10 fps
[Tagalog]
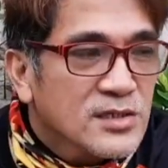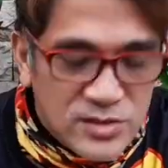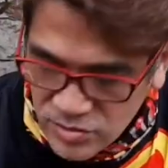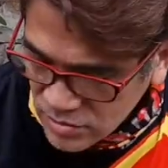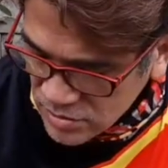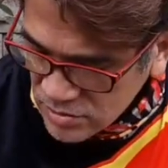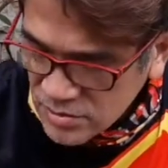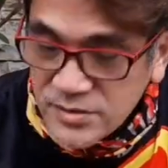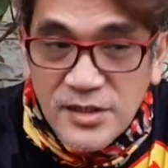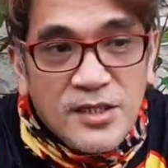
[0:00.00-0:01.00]
So,
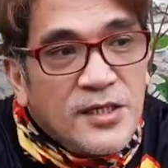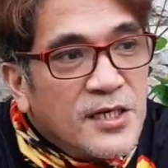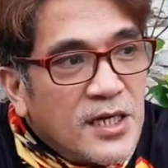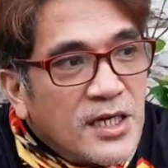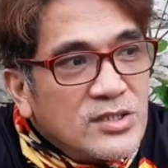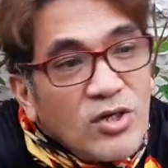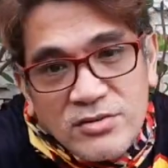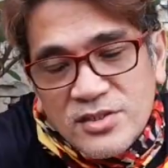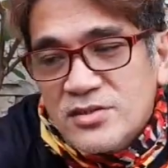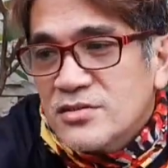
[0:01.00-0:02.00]

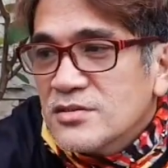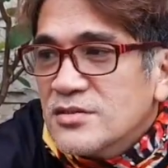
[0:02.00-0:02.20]
yun. So,